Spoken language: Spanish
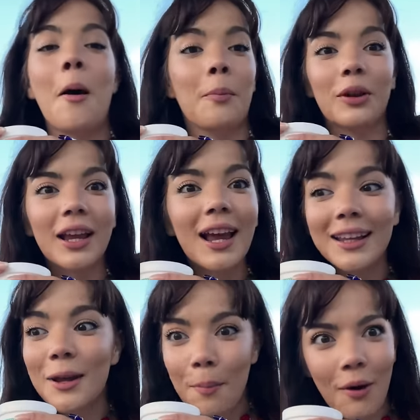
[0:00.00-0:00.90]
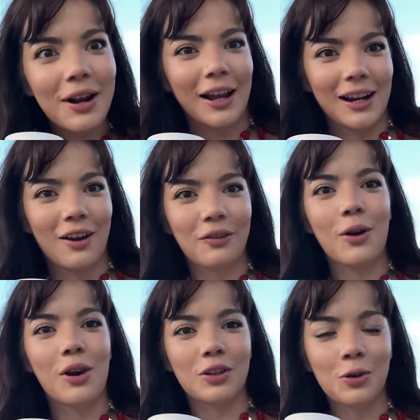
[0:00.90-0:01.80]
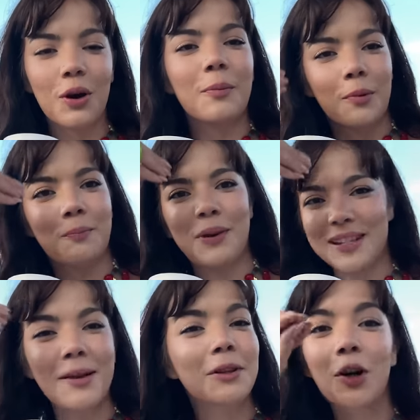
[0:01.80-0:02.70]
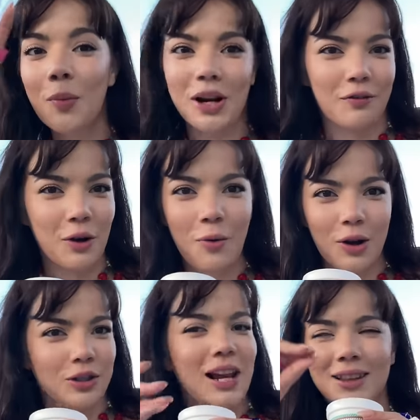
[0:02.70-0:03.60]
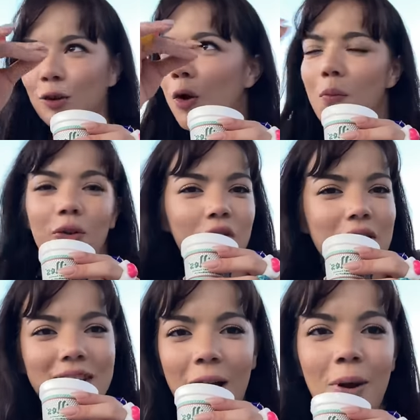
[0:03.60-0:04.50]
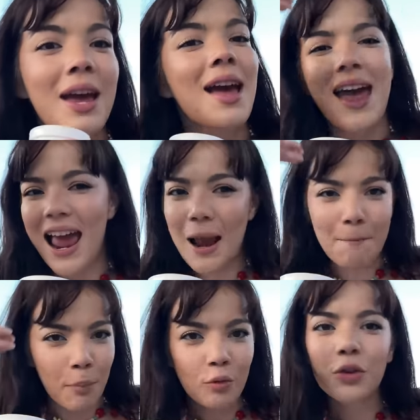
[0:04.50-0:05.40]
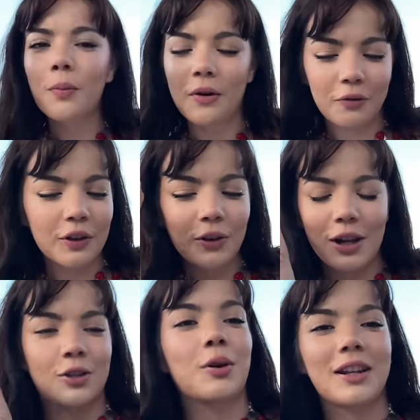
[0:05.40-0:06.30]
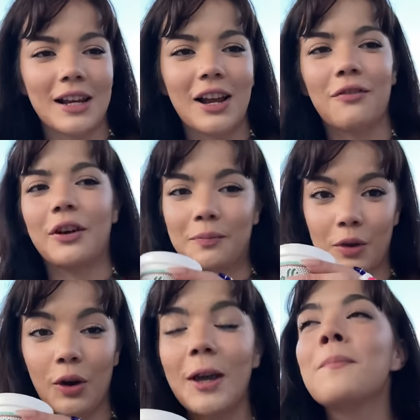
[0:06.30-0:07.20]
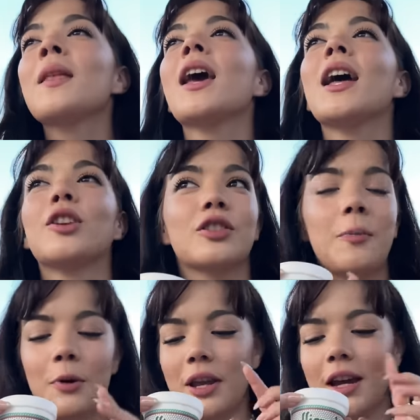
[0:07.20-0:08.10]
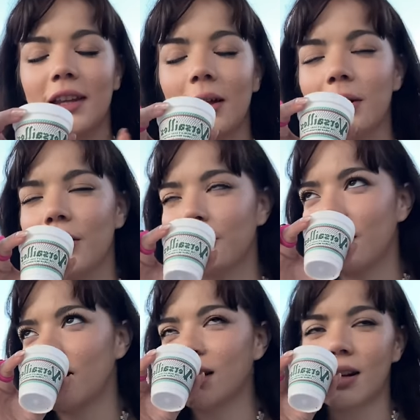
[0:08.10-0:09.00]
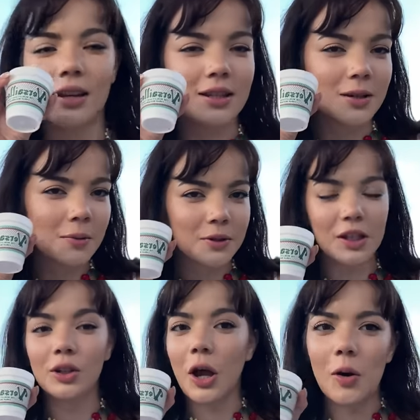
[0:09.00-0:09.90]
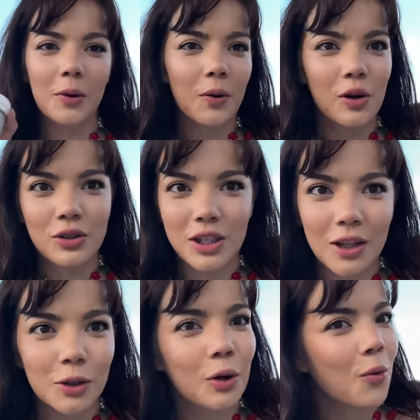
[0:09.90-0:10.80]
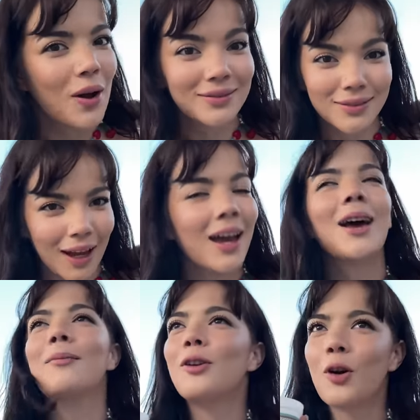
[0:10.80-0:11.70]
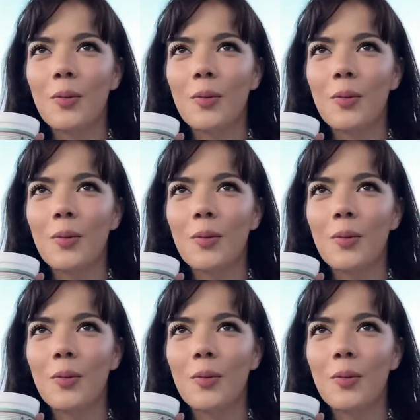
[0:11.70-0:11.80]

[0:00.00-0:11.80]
Porque es que aquí te ponen el café con el azúcar, precisamente como el café cubano. O sea, todo el mundo se sabe el punto perfecto del azúcar del café, ¿ok? Entonces, pues ya aquí está mi café riquísimo, por cierto, ya lo probé, lo siento, no aguanto lo